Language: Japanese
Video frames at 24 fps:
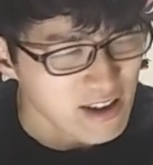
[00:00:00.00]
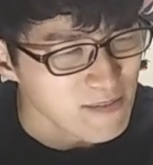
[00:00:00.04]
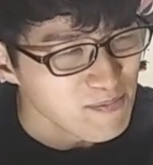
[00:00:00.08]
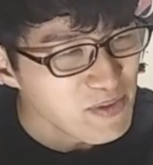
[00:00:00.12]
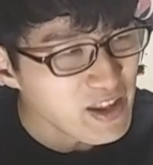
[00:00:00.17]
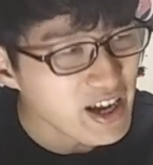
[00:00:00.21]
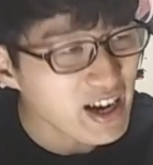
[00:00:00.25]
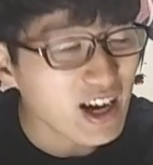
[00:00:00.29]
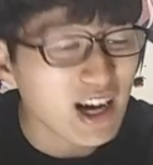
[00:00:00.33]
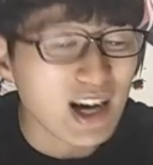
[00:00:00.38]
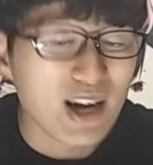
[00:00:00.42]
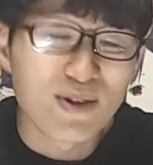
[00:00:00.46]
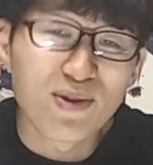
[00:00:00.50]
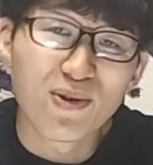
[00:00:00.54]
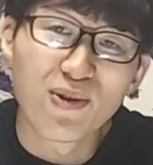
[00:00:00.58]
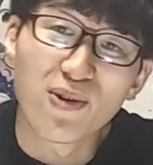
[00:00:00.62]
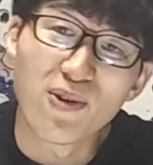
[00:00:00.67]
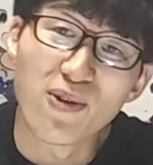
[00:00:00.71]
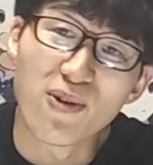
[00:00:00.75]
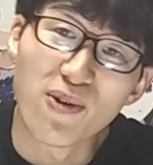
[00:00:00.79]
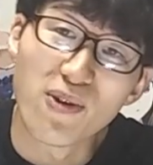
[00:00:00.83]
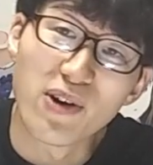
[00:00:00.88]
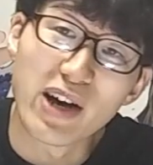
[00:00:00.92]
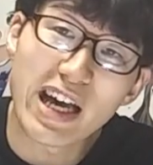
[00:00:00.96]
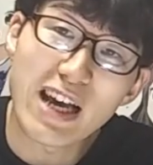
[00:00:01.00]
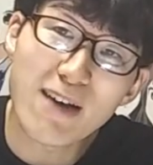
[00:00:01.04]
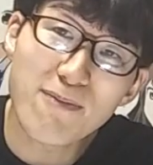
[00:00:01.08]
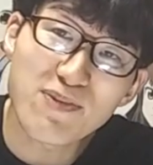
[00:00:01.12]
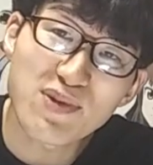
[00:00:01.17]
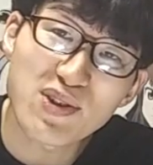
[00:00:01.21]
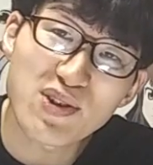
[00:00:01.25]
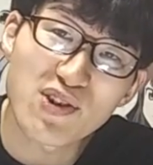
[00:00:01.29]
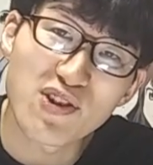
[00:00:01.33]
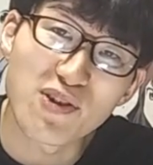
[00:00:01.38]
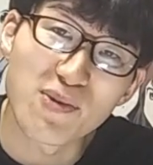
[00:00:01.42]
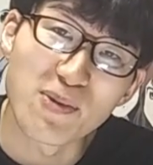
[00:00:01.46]
なんかあのー、
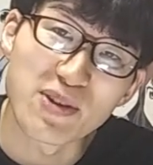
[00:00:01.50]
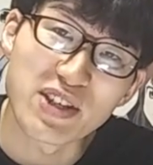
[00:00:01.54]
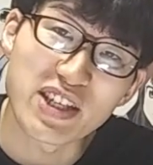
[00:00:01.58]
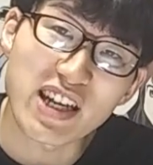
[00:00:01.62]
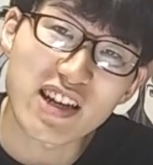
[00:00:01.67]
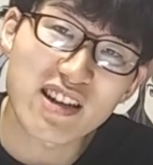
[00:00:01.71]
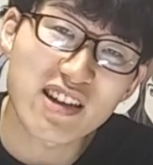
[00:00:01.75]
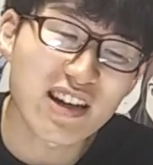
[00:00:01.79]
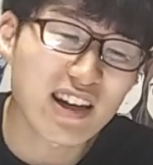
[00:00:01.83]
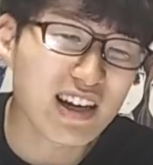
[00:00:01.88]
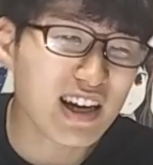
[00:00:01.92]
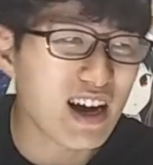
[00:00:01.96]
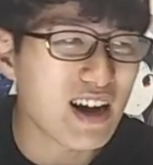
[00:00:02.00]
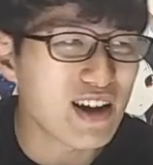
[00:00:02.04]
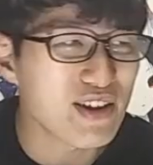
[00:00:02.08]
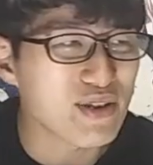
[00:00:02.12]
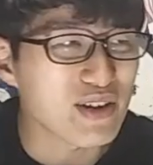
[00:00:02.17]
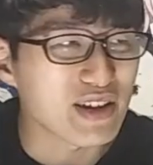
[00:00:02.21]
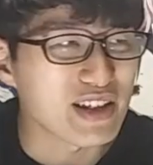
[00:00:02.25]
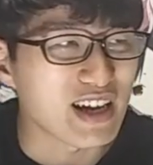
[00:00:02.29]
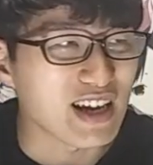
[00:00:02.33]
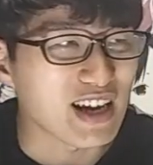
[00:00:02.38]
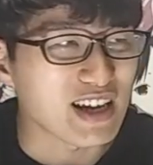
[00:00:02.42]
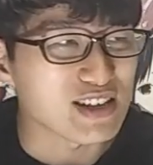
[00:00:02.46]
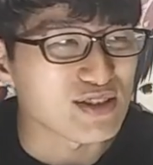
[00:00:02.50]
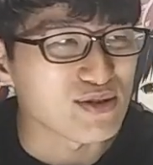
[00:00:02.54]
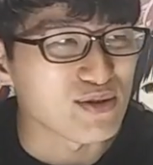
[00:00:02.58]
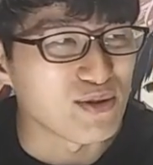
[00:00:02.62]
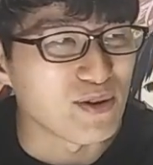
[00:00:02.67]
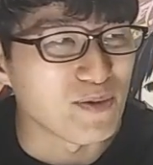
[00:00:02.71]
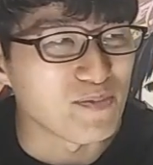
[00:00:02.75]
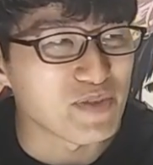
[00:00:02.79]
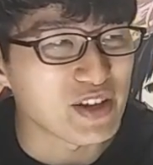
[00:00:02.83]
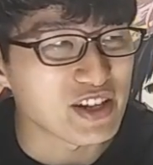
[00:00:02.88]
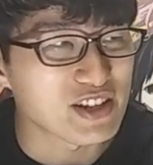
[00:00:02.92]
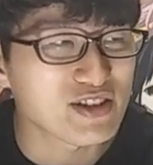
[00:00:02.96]
エピソードも若干変わるというか、なんかそ
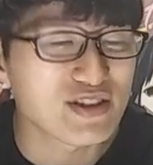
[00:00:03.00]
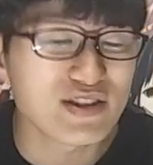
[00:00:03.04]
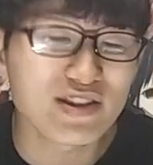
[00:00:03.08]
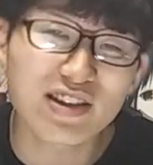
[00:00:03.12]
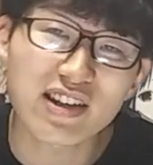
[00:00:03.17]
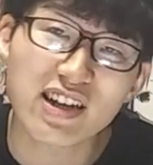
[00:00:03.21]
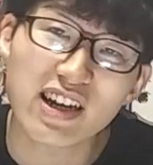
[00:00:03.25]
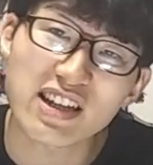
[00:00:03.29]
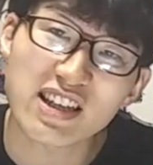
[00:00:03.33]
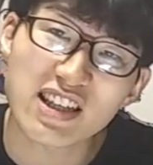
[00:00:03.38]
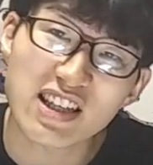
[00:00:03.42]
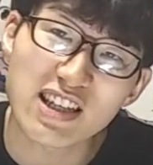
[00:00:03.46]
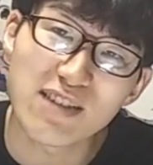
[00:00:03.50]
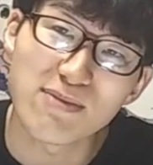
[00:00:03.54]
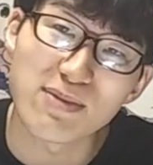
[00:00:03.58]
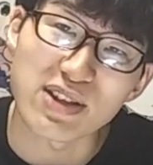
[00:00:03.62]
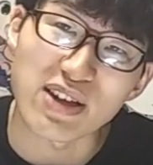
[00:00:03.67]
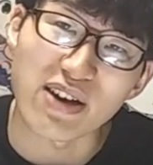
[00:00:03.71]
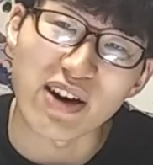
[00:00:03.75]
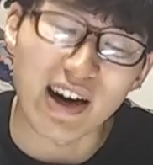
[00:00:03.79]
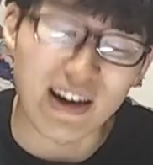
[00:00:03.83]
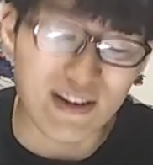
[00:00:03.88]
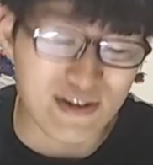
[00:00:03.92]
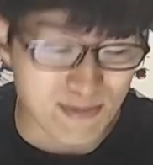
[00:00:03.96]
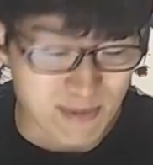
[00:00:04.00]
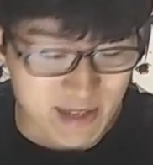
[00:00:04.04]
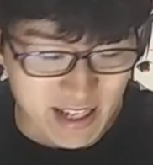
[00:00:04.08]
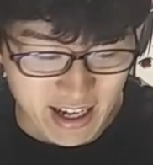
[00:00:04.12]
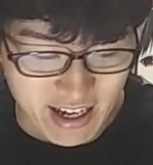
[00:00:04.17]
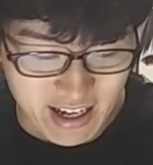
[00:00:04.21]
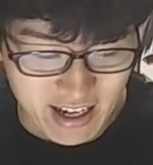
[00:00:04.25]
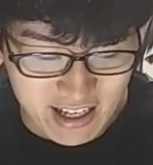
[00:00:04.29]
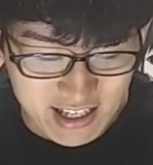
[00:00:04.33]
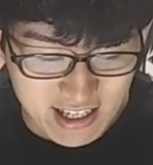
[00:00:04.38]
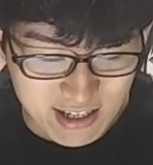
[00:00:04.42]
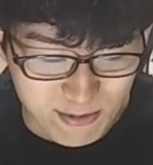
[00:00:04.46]
の、ね、追加シーンみたいなのがあるみたい
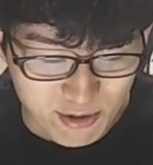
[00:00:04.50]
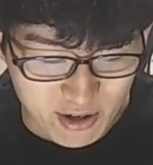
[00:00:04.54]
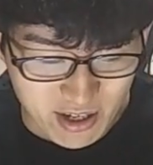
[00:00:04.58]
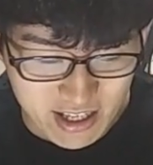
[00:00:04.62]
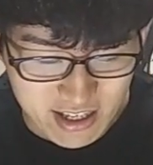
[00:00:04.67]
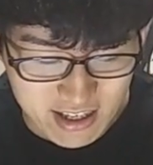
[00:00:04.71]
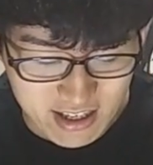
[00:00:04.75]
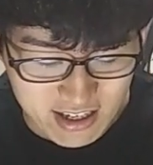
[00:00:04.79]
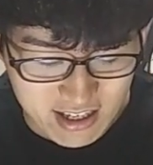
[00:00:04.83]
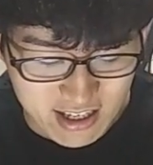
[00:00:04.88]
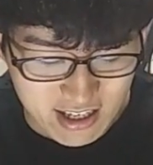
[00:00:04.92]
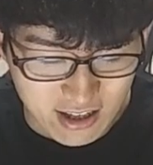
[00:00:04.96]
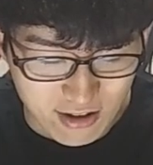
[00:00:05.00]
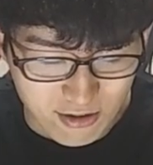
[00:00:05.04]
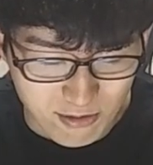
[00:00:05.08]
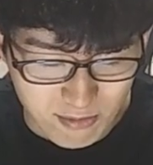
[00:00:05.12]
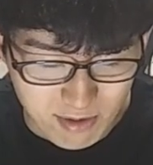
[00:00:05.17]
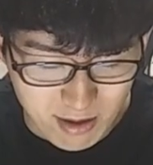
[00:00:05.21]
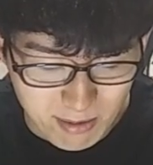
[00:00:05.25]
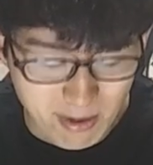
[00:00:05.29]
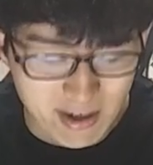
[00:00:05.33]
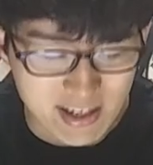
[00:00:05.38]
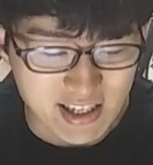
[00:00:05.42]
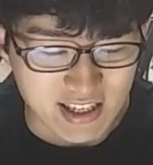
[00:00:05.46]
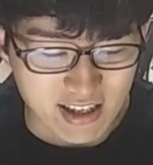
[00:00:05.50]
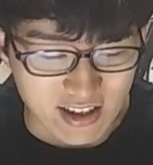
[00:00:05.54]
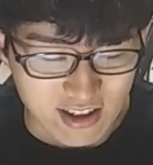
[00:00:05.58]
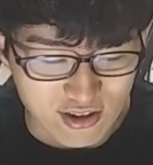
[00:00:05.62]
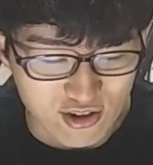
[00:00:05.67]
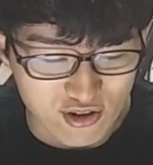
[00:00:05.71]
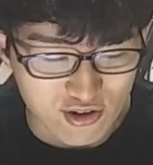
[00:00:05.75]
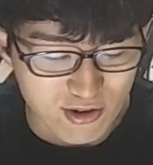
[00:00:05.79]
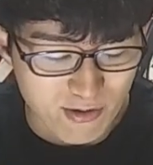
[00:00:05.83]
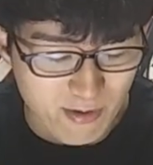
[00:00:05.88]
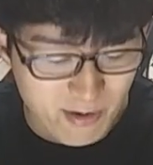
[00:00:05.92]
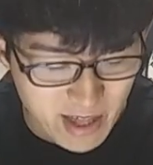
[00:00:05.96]
な話も原作者の見ましたんで、
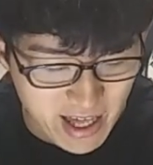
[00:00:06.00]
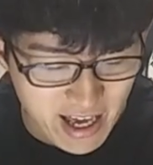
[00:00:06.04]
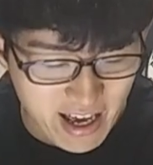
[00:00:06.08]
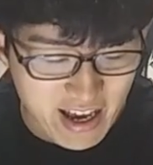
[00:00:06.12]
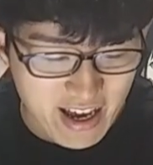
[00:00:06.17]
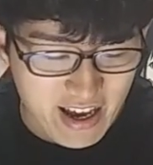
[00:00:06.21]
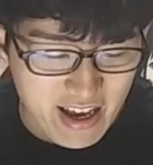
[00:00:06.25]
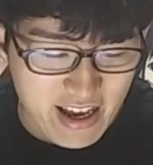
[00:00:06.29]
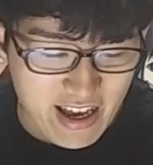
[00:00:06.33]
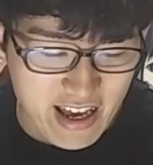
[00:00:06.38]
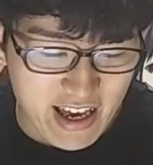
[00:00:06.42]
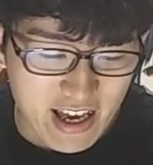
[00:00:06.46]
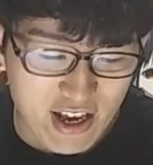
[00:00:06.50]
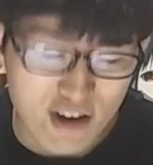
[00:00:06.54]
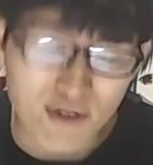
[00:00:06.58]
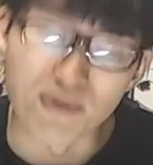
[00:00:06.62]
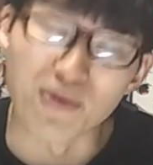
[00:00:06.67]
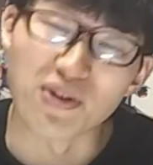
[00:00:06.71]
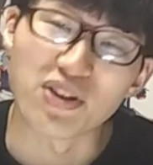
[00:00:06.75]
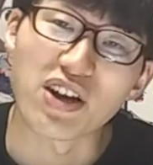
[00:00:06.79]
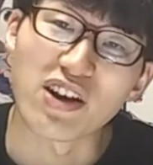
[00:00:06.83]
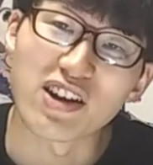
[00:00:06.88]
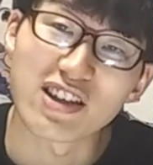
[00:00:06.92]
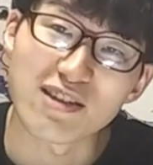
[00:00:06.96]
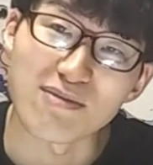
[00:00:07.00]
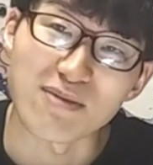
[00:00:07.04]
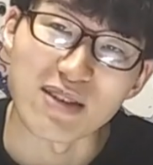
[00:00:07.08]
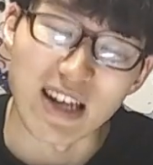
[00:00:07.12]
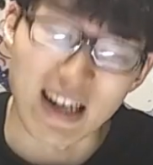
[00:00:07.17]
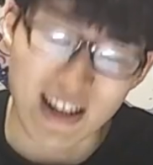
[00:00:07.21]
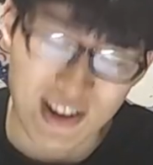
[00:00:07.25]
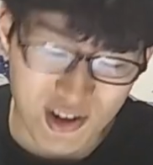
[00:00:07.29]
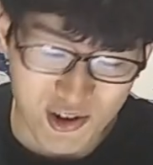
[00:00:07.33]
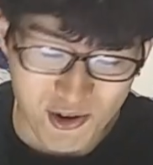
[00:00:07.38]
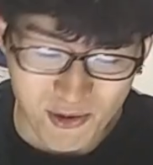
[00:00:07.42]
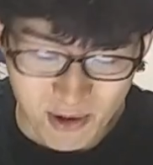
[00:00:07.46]
そのね、えー、読むの楽しみだ
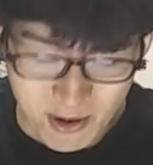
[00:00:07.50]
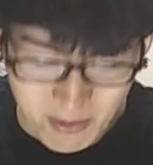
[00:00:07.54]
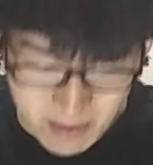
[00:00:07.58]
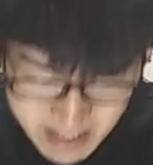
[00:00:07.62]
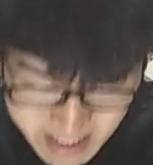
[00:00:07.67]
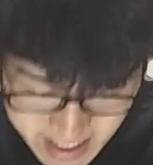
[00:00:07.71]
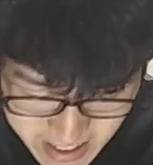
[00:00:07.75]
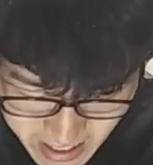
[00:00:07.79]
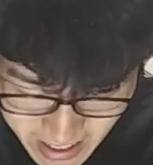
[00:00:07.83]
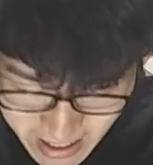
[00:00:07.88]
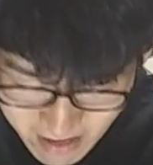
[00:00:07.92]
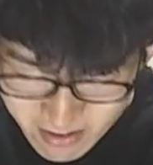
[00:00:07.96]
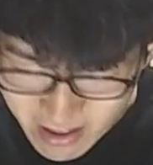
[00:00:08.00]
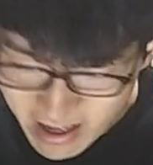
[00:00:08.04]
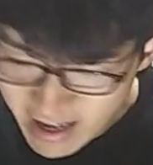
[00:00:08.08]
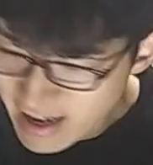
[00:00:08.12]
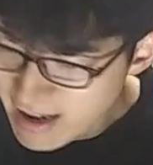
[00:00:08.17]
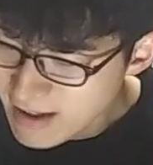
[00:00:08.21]
と思います。はい。